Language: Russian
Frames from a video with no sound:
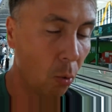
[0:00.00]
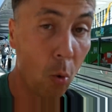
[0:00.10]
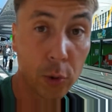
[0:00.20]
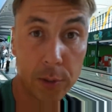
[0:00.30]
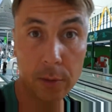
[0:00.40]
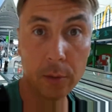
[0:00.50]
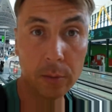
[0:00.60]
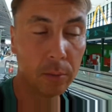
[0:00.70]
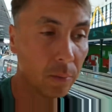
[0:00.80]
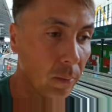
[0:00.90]
гостел,
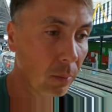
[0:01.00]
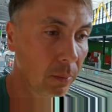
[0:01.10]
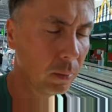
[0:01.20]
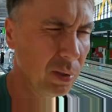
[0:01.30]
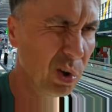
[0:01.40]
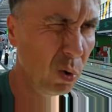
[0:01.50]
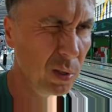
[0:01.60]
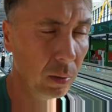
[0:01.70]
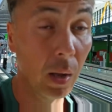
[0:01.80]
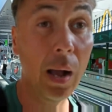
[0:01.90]
не
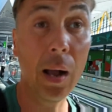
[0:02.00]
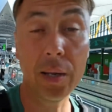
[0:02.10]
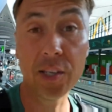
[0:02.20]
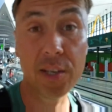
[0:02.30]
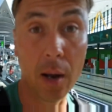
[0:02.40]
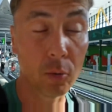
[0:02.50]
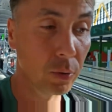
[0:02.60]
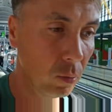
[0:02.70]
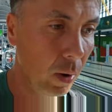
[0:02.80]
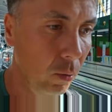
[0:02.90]
хостел, а
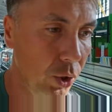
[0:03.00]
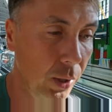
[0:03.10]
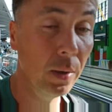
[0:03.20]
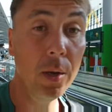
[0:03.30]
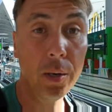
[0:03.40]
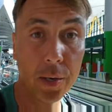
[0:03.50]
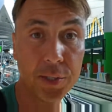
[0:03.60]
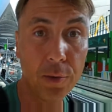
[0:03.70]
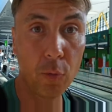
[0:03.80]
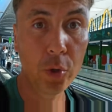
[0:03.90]
гестхаус. Ну, короче,
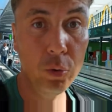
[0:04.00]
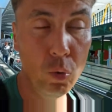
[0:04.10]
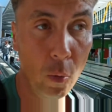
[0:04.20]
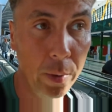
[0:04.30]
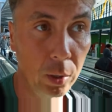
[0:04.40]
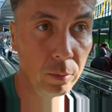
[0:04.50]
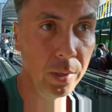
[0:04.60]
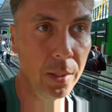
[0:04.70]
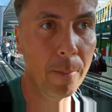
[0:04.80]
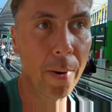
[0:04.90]
гостевой домик у
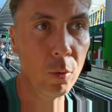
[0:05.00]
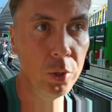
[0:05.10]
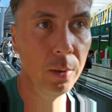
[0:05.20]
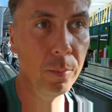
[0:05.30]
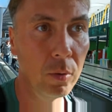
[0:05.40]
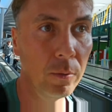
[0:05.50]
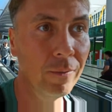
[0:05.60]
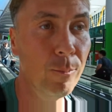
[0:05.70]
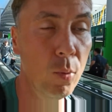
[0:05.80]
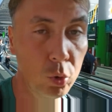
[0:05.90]
меня на пару дней был
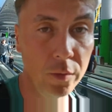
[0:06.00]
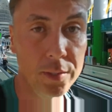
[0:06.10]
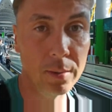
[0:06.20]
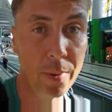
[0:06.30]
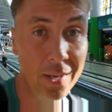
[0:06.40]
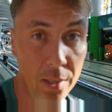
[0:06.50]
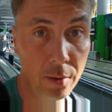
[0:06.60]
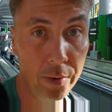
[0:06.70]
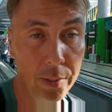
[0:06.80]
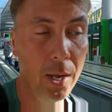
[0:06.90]
в Будве
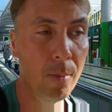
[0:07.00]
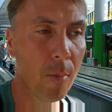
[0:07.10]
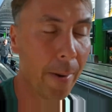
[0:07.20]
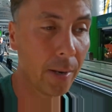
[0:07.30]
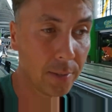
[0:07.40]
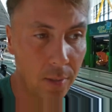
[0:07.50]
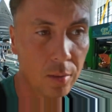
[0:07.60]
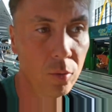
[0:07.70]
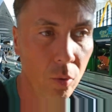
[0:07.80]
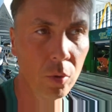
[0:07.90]
забронирован, я ему
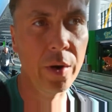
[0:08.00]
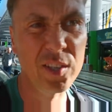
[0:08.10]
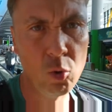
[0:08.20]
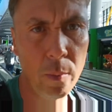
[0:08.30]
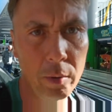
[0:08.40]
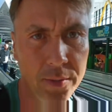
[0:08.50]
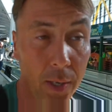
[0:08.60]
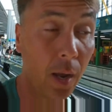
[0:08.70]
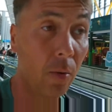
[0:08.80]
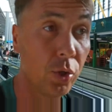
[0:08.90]
показал, ну и он
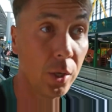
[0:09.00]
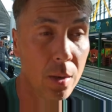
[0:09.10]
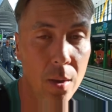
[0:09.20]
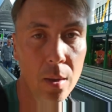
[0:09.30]
раздобрился и, короче,